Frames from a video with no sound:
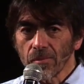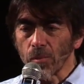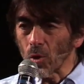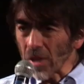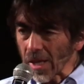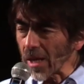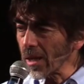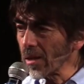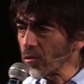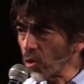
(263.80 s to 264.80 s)
por
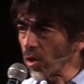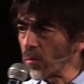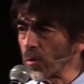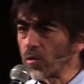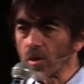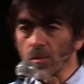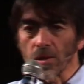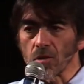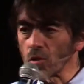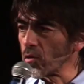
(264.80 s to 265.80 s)
qué son
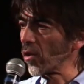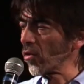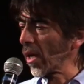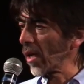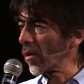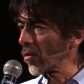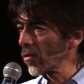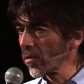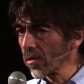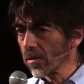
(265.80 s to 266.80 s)
imposibles los sueños
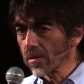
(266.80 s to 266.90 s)
ajenos.